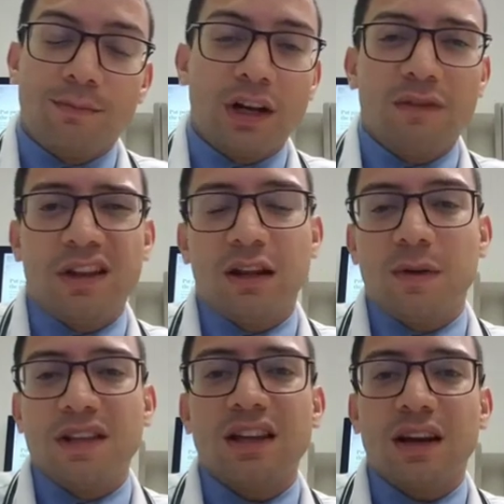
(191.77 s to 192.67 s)

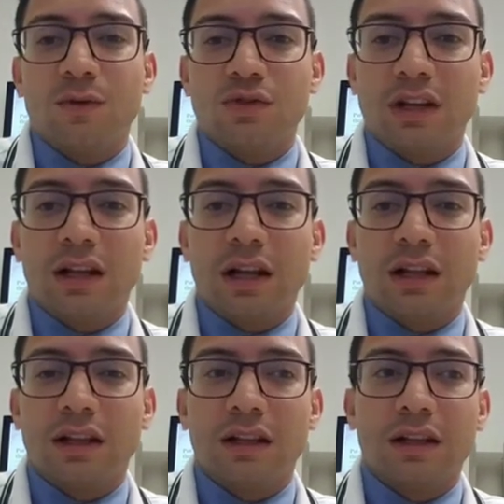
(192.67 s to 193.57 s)
Preferiblemente renuncien
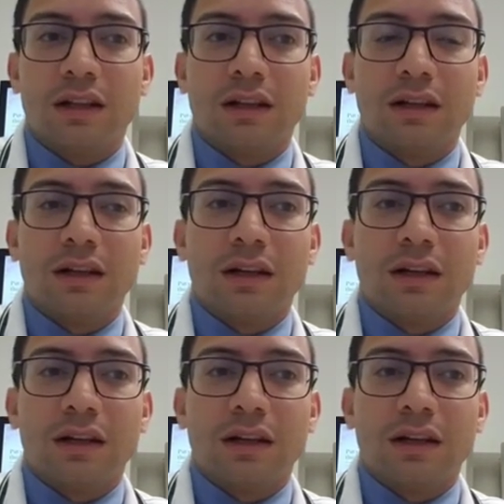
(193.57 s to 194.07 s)
al,